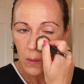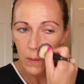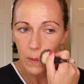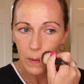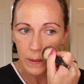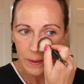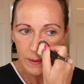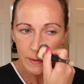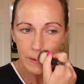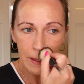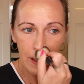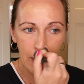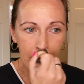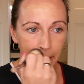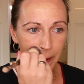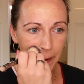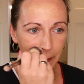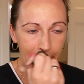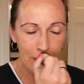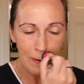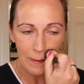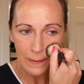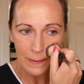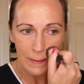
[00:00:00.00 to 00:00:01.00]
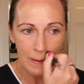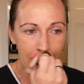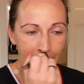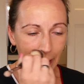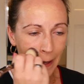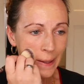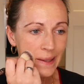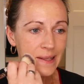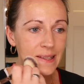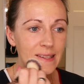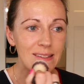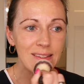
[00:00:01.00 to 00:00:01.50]
und dann
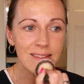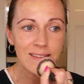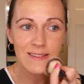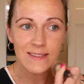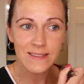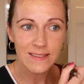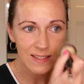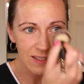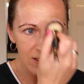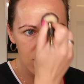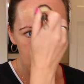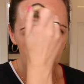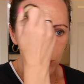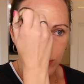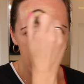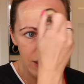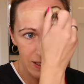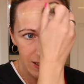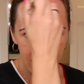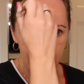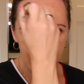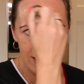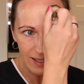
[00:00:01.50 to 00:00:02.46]
direkt ins Gesicht zu gehen.